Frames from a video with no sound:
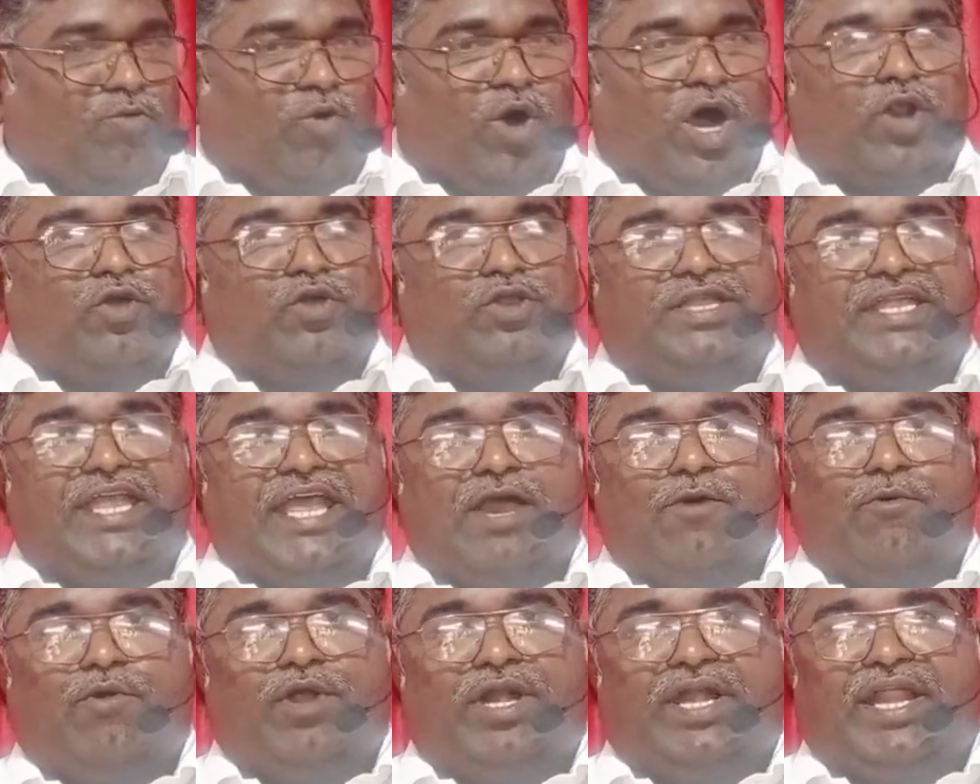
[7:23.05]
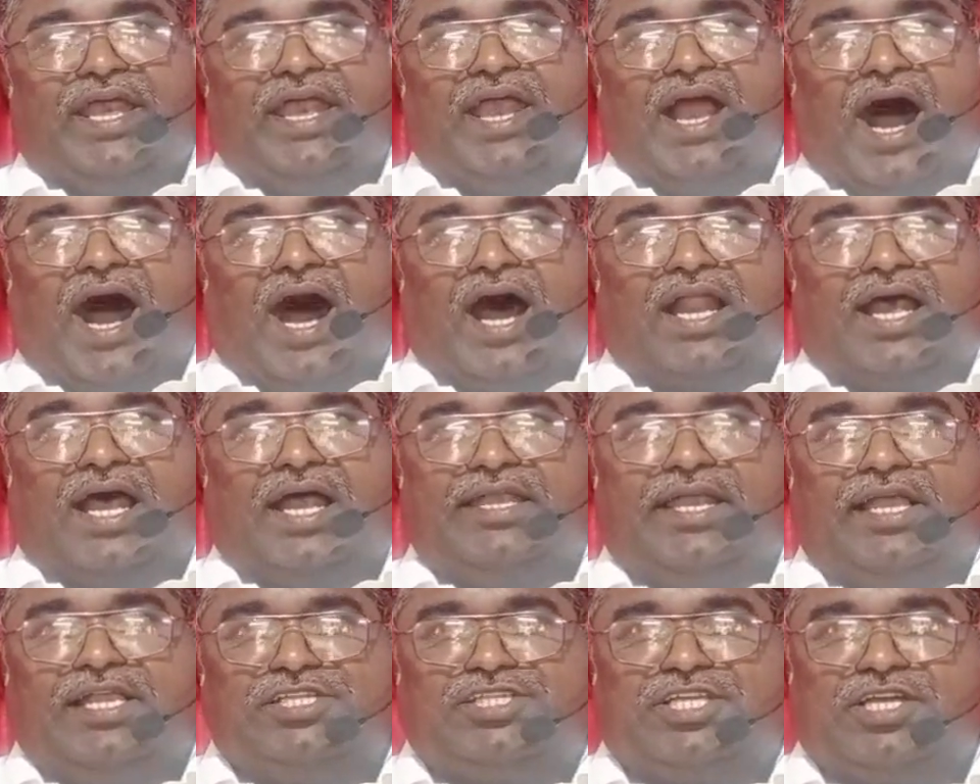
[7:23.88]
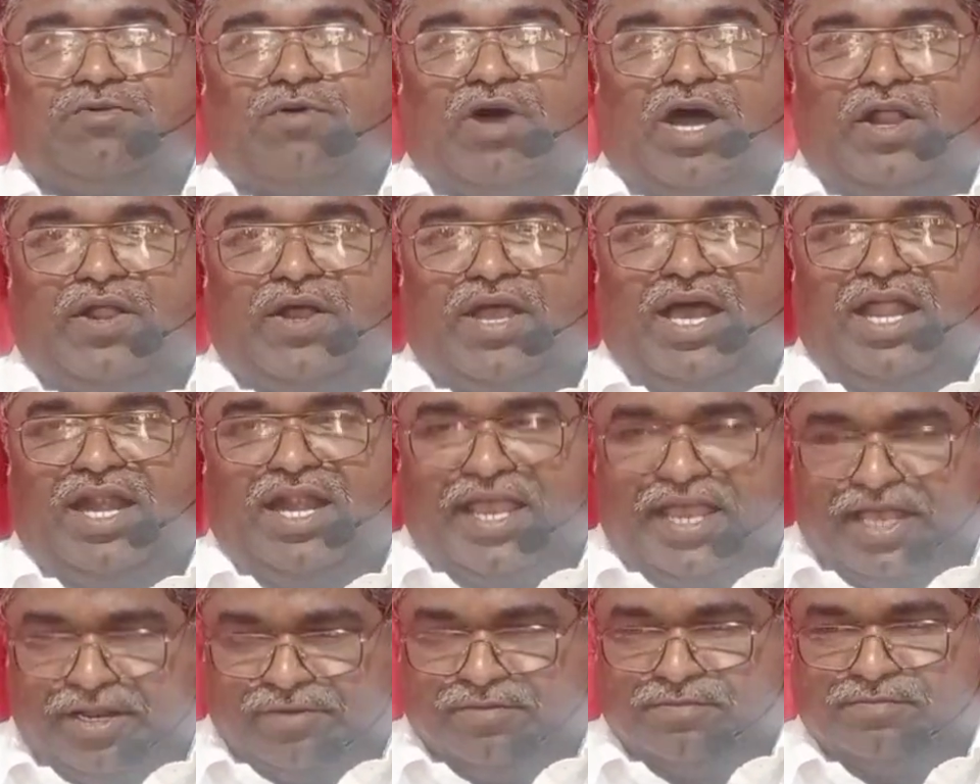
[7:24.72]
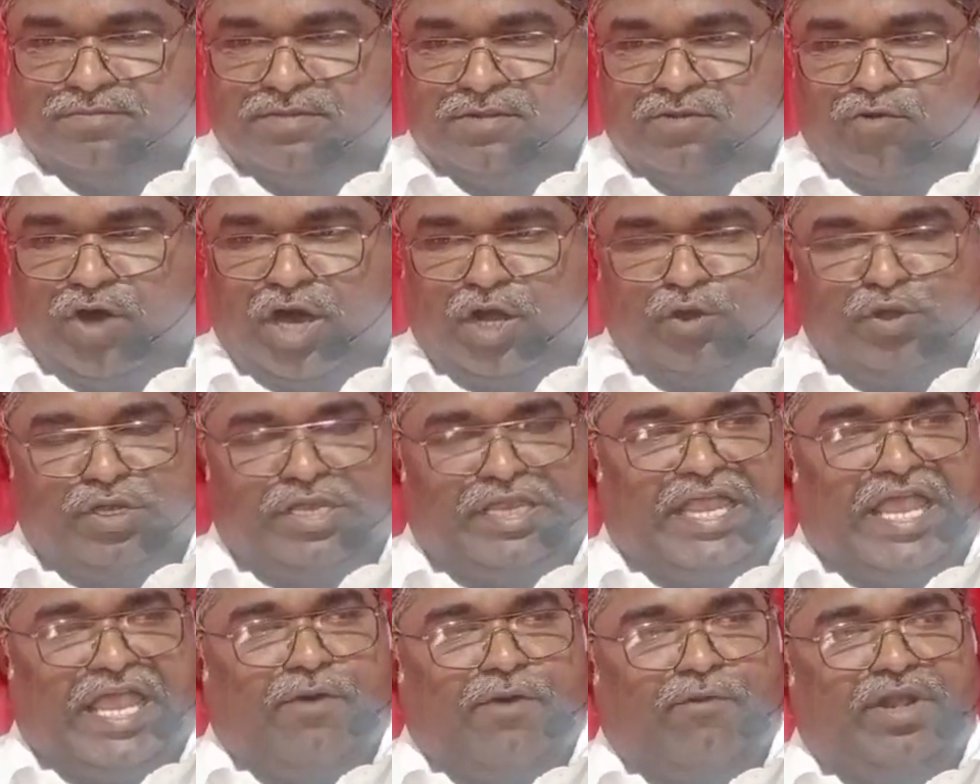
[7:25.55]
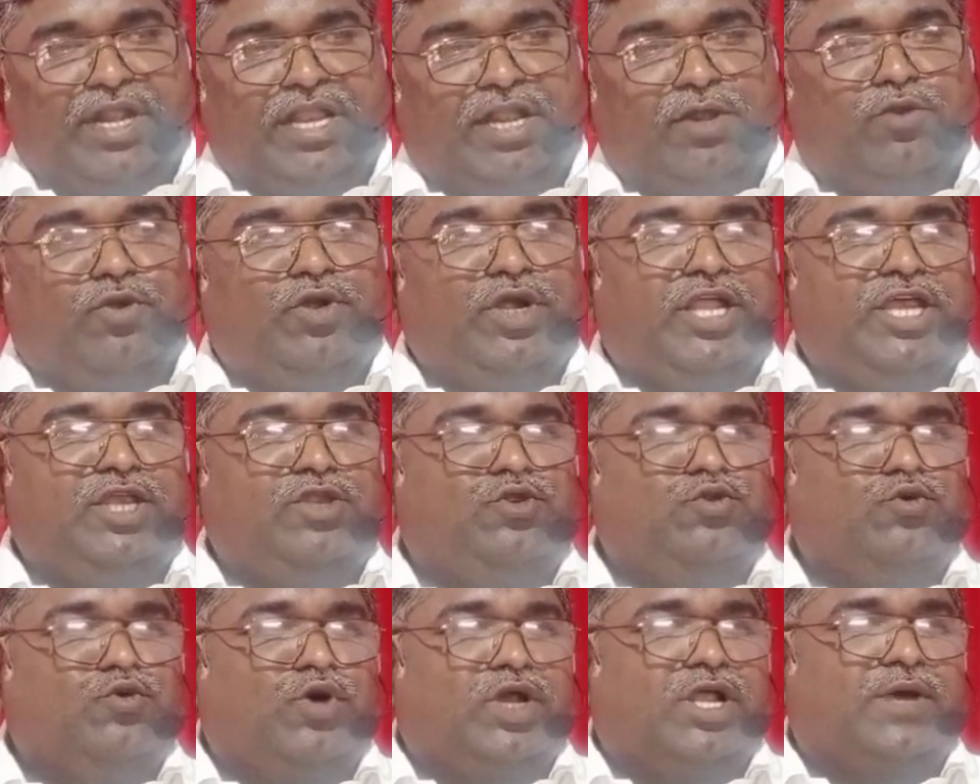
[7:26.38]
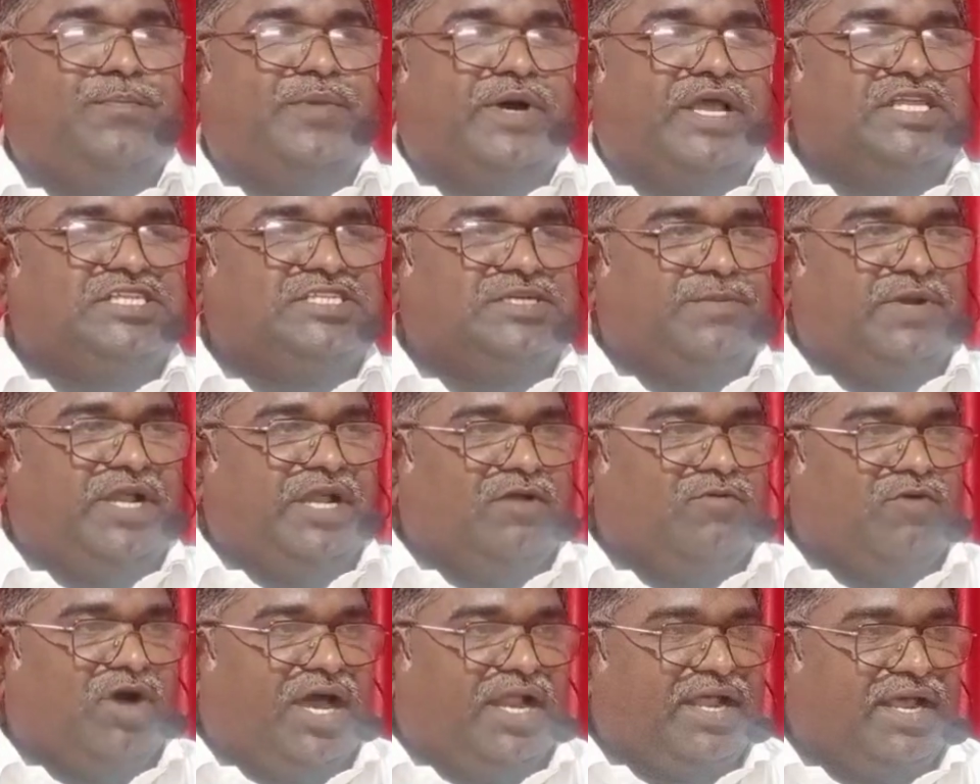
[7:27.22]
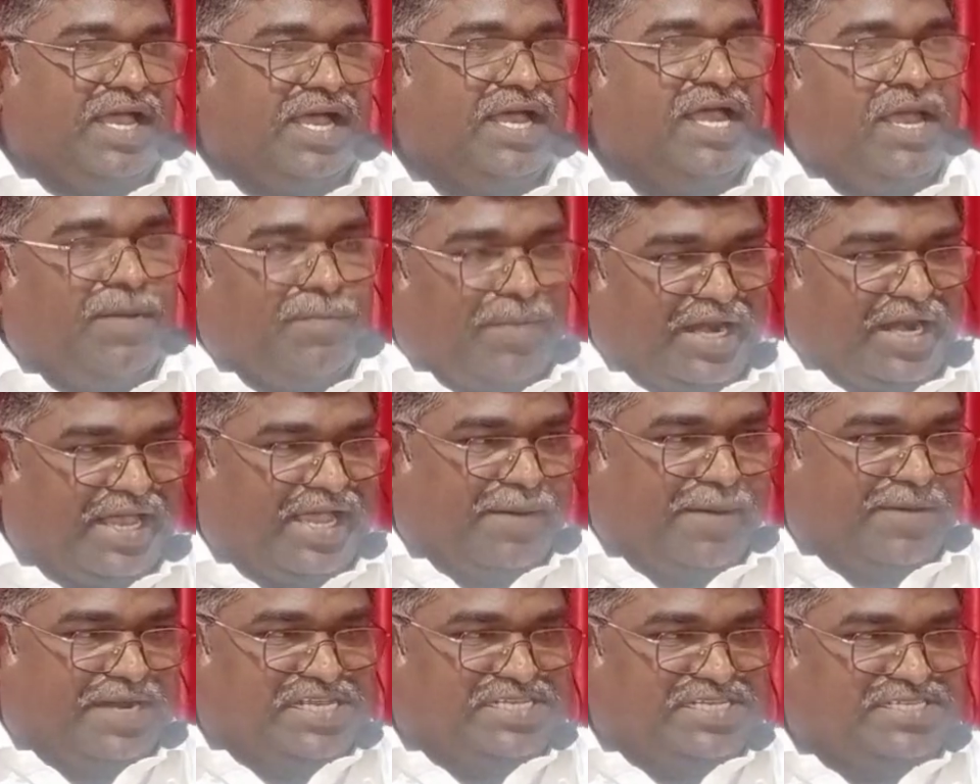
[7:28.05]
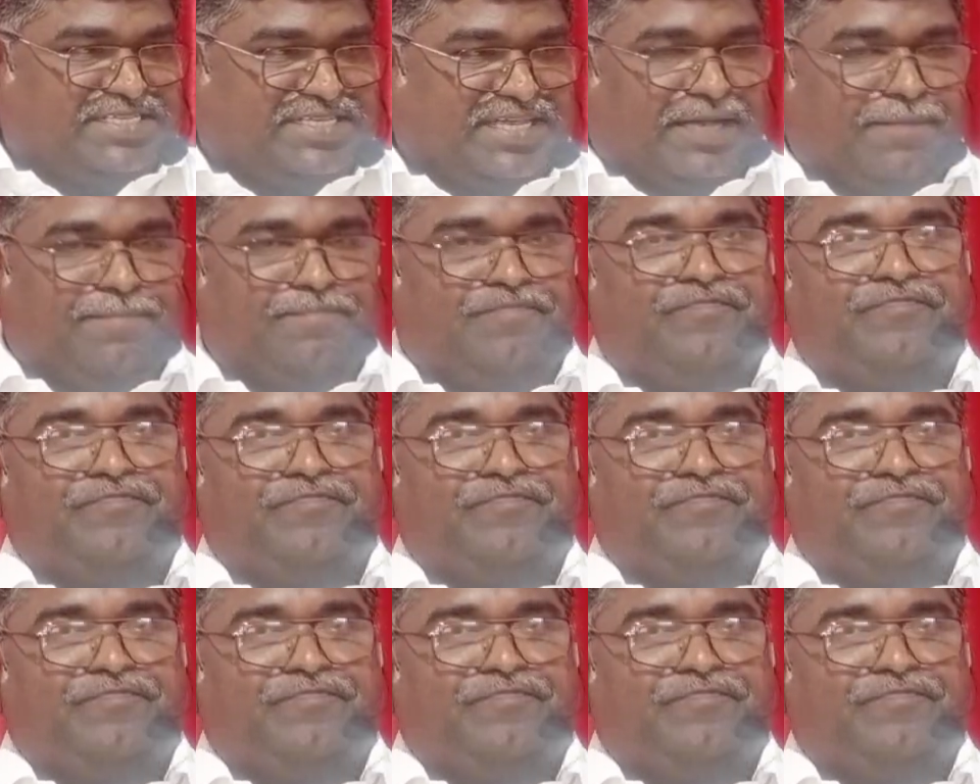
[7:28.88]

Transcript: వారు దేవుణ్ణి ఆరాధించేవారుగా లేరు వారు దేవుని నుండి దూరపరచబడిన వారుగా మనం గమనిస్తాం